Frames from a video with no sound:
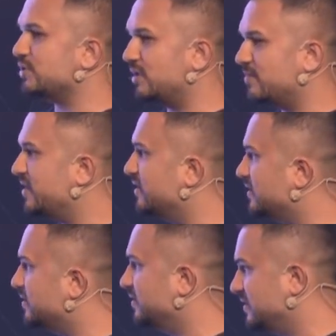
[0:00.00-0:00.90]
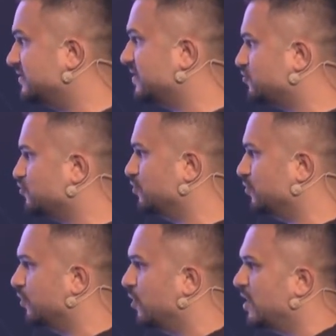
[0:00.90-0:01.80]
Almanya'yı da
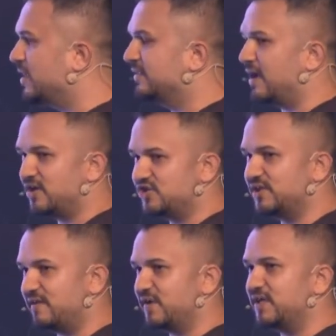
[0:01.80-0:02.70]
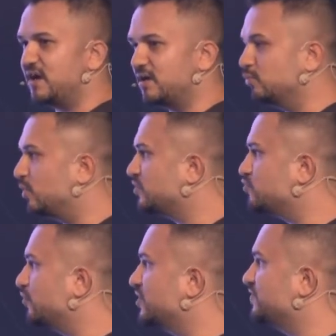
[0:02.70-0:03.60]
çünkü tercih eden ve karlı bulan
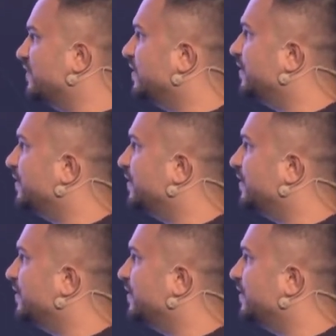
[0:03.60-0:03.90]
çok kişi var.